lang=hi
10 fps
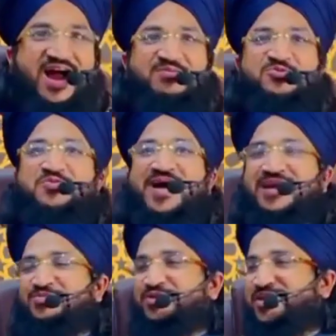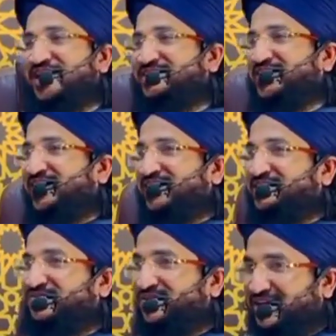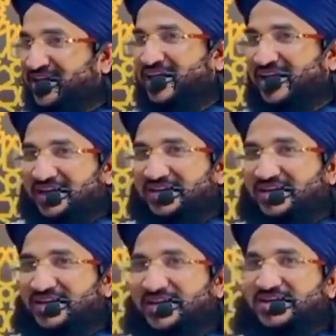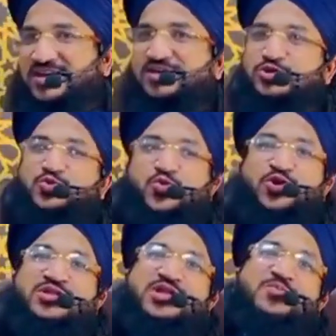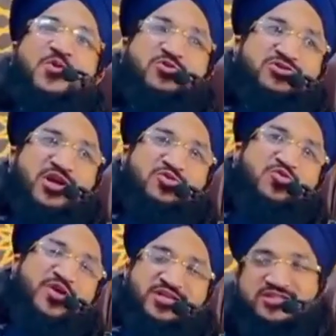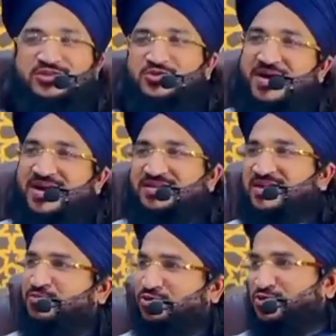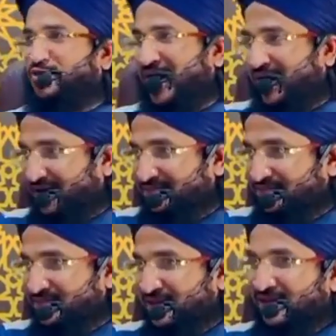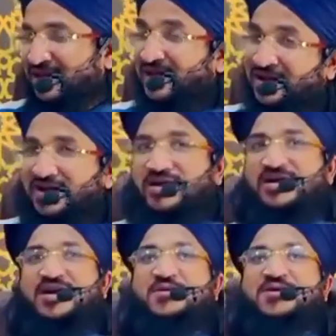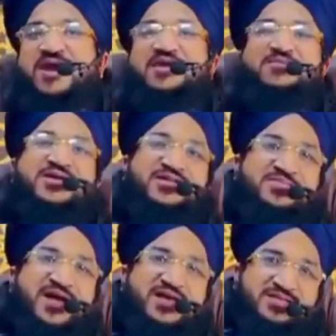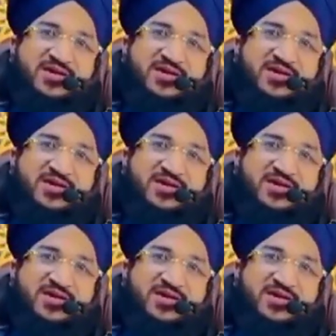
अब जो बात मुझे अर्ज करनी थी वो ये है कि रसूल तक पहुंचा दो वहीं से तुम्हारा सब कुछ होना है कब कई मरतबा